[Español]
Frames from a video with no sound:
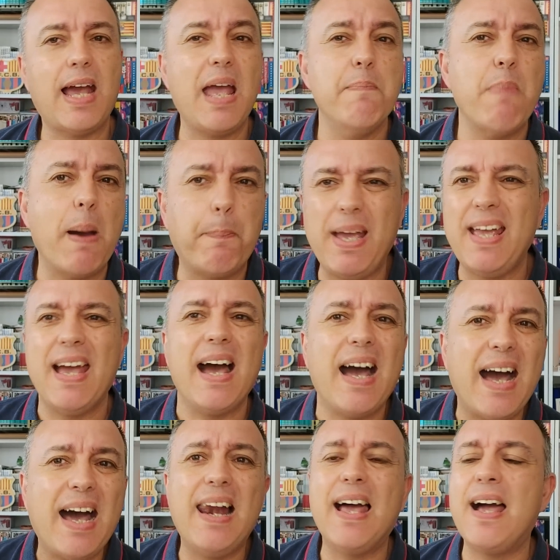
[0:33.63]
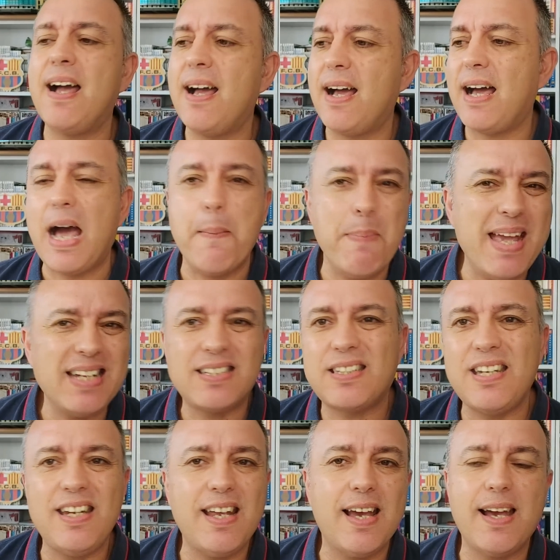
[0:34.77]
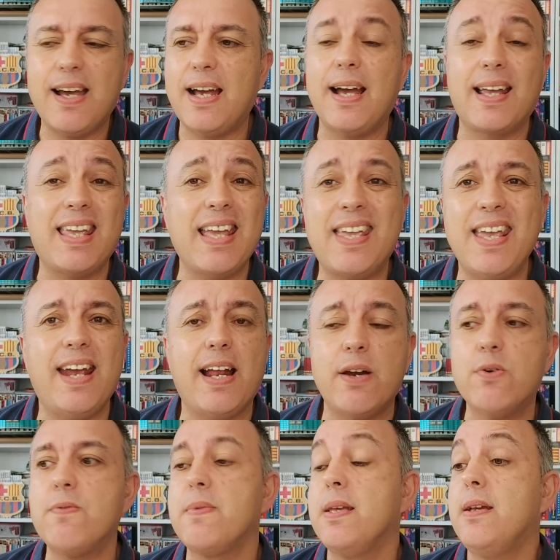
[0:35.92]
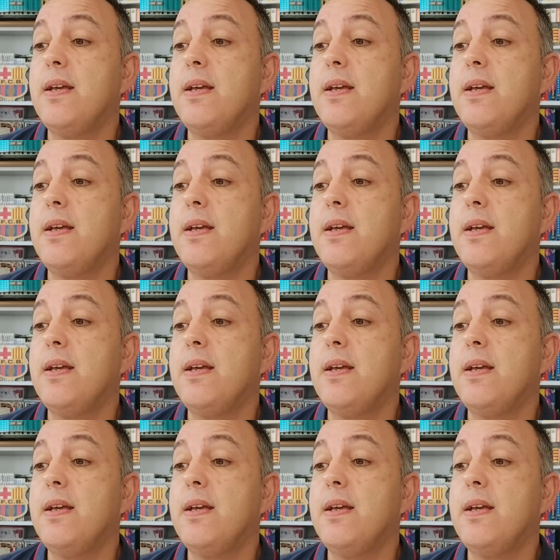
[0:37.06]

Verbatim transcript: a Mbappé, a Haaland, a, Messi, a quien quiera, ¿no?